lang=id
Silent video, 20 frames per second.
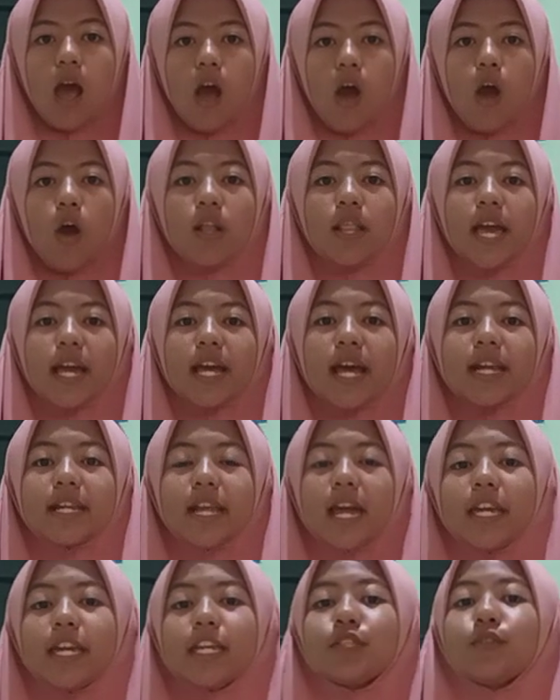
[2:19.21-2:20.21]
Oleh
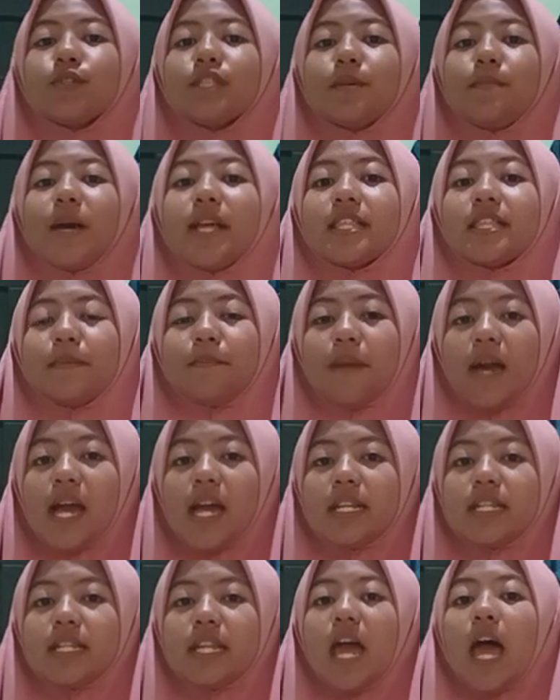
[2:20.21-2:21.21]
karena itu teman-teman,
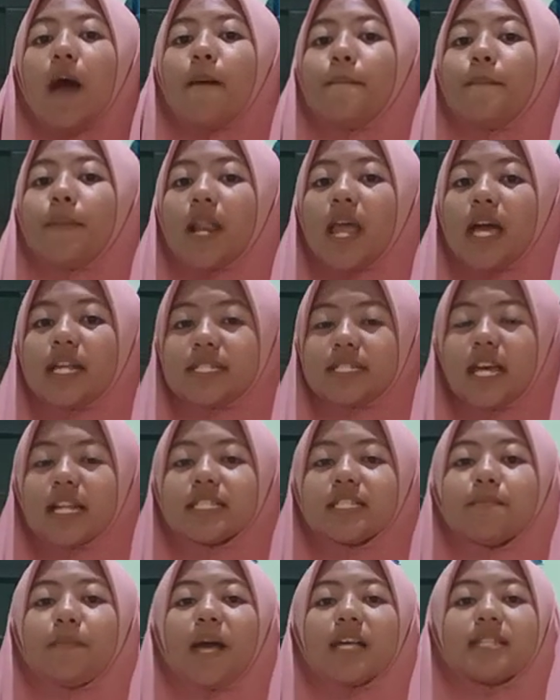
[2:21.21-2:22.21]
belajar
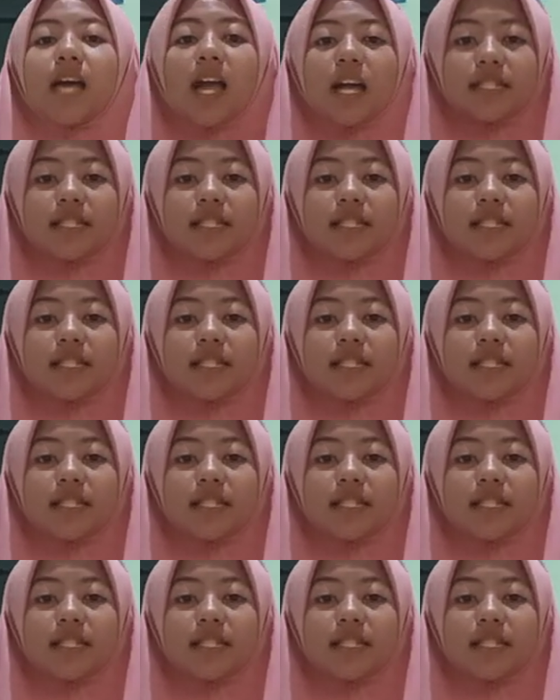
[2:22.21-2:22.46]
semasa